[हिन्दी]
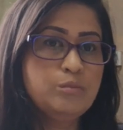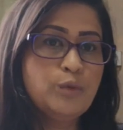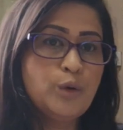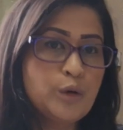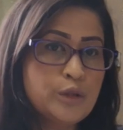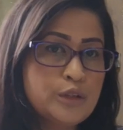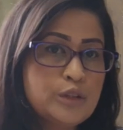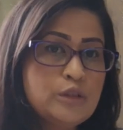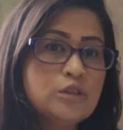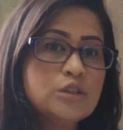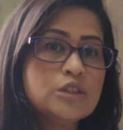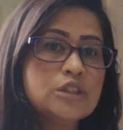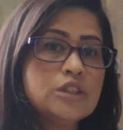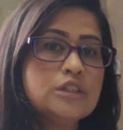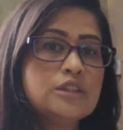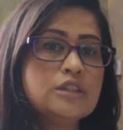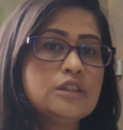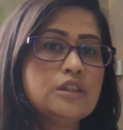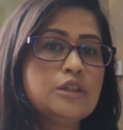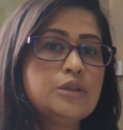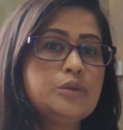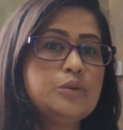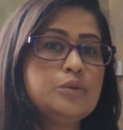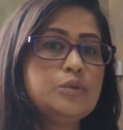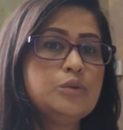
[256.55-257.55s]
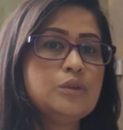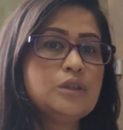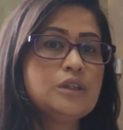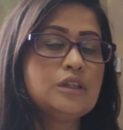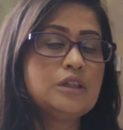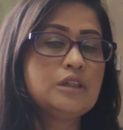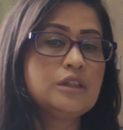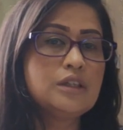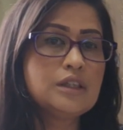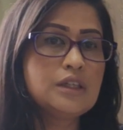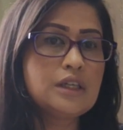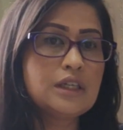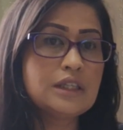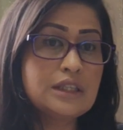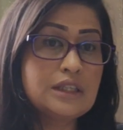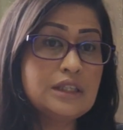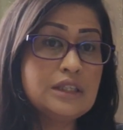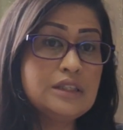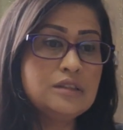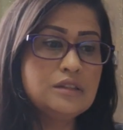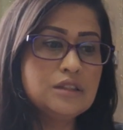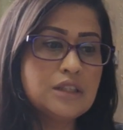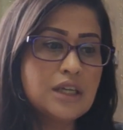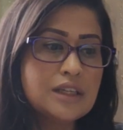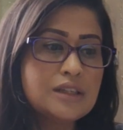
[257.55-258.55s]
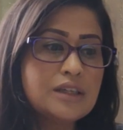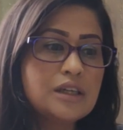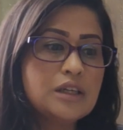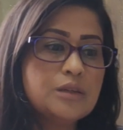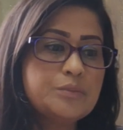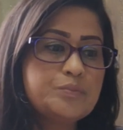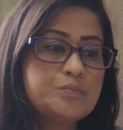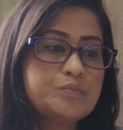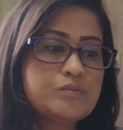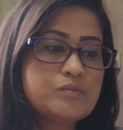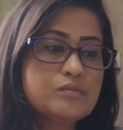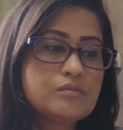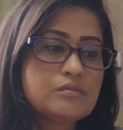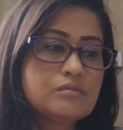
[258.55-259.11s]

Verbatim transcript: बहुत कोशिश करी हूँ कि कितनी ज़्यादा